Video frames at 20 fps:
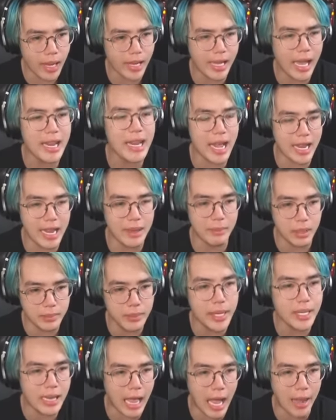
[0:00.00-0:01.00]
cái này thì mình
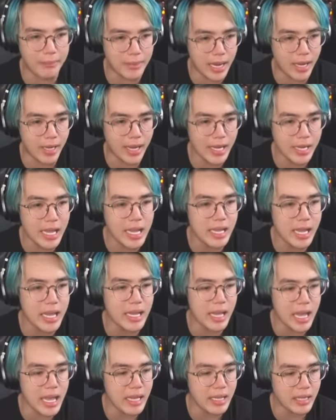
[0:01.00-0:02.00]
biết làm nè cái cái cái
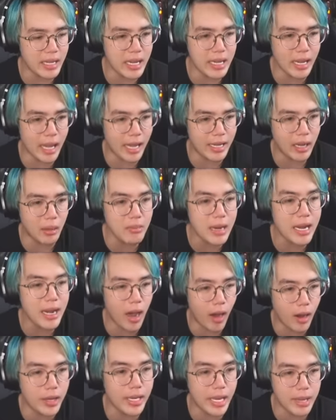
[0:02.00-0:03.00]
cái riêng cái hệ thống đá
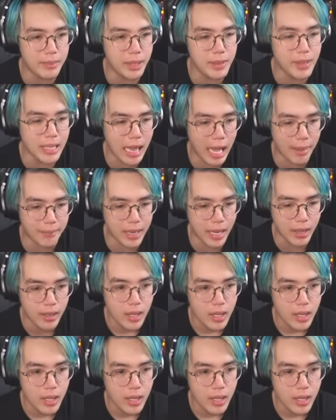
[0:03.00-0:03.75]
đỏ này thì mình biết làm nè